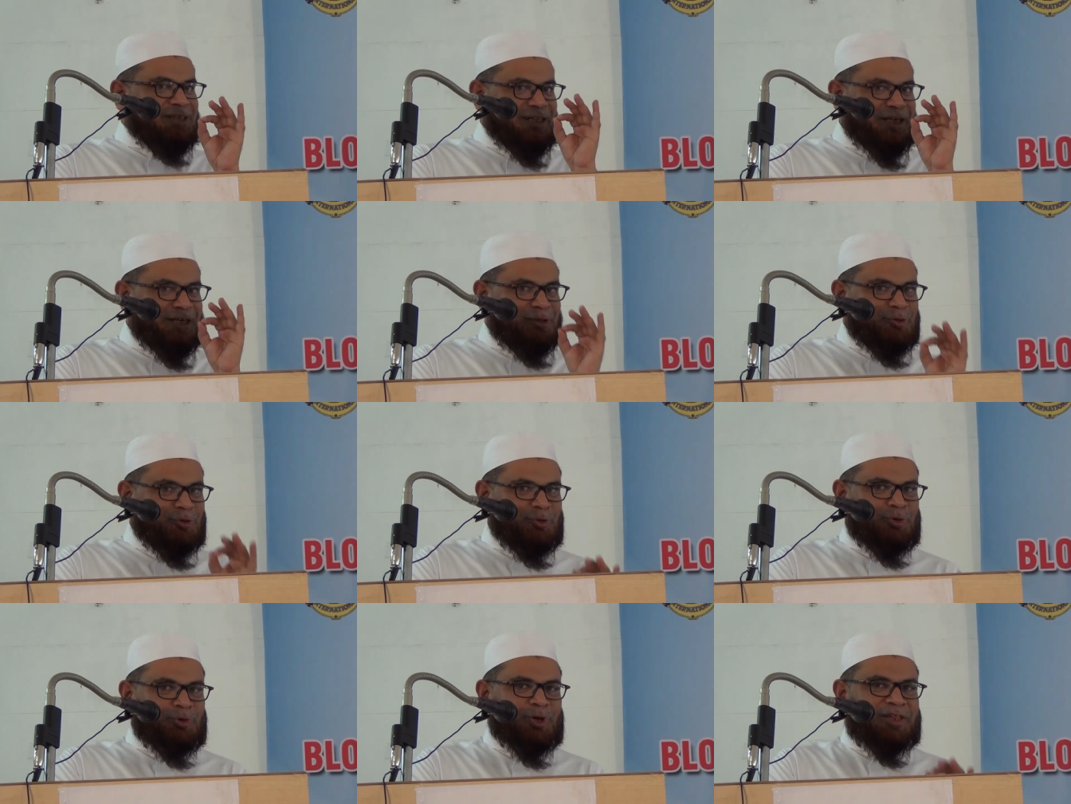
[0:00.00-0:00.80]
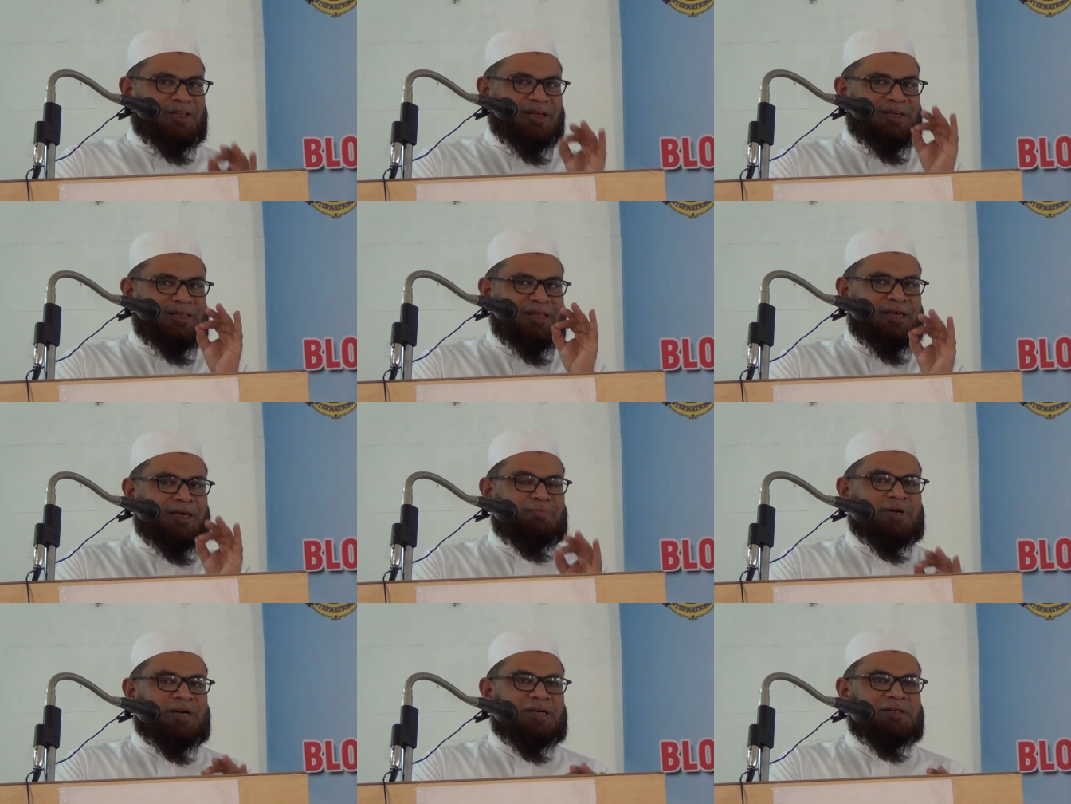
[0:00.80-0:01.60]
சதை துண்டு அந்த
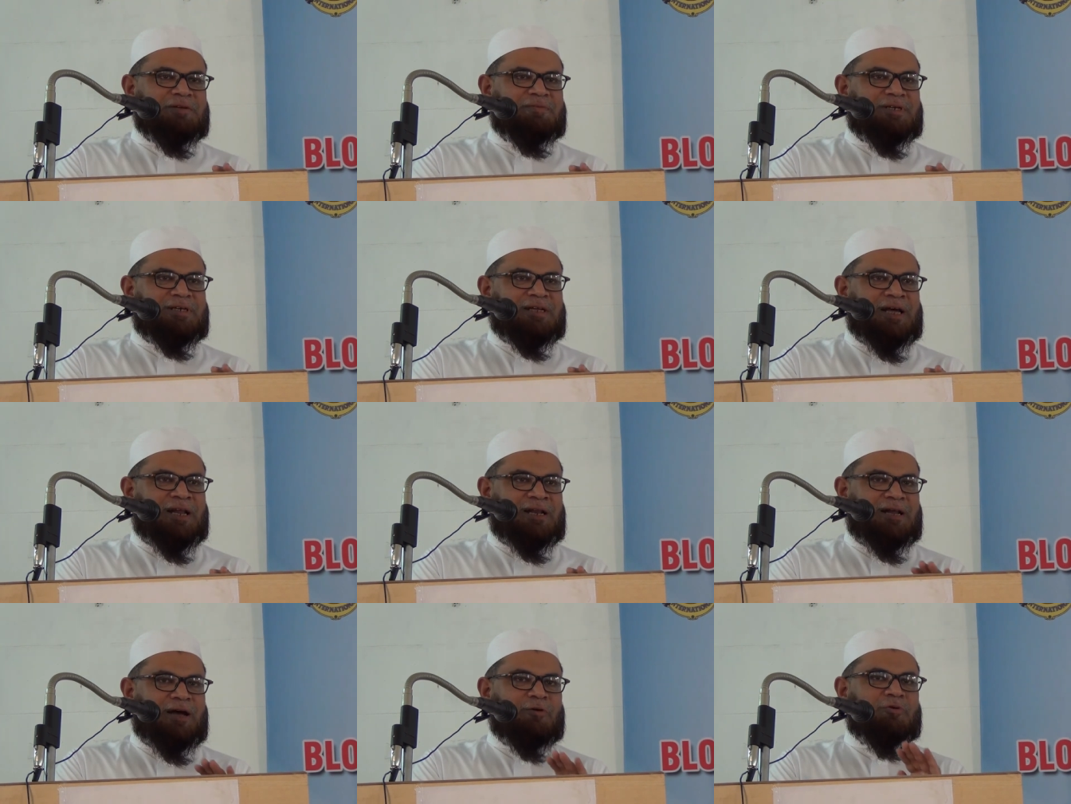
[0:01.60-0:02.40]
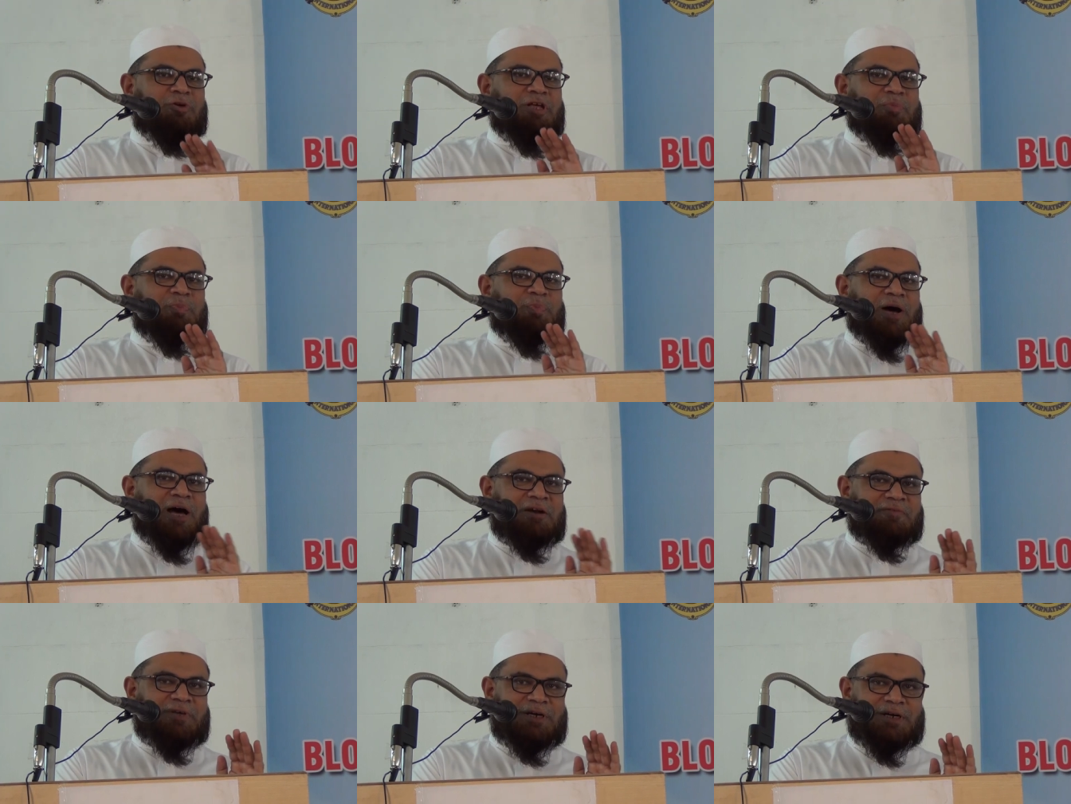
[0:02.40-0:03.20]
இதயம் கெட்டுவிட்டால் அவனுடைய
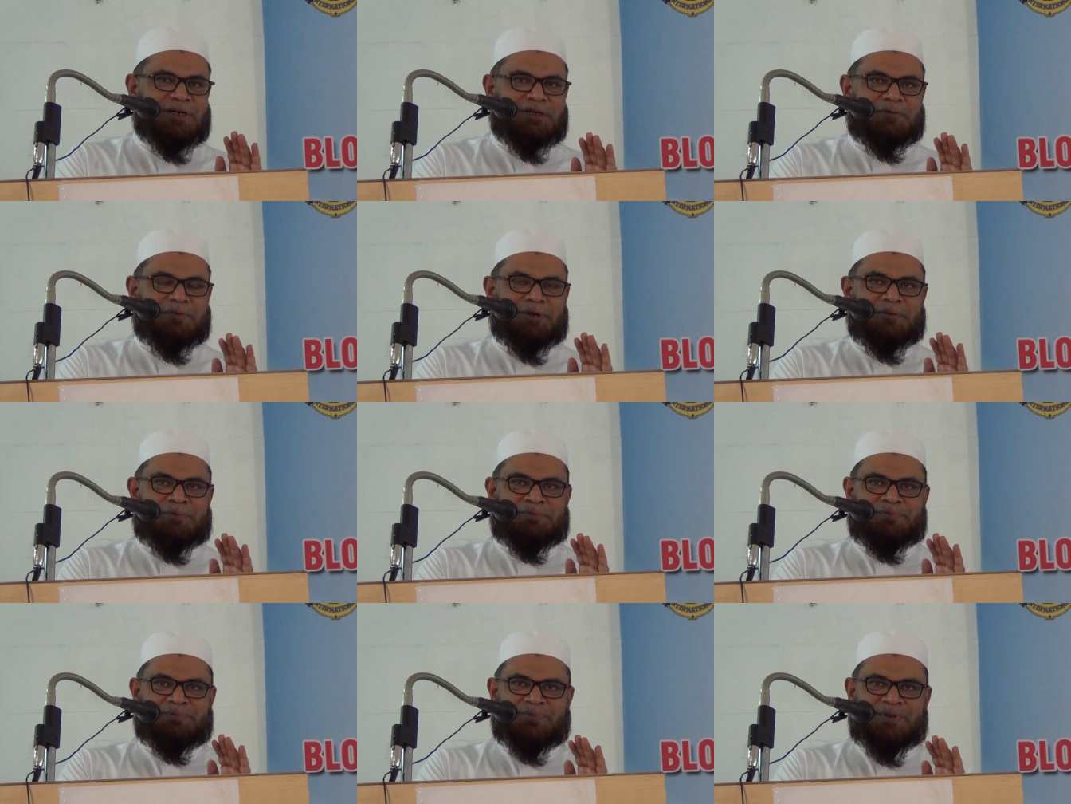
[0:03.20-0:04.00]
பார்வை கெட்டுவிடும்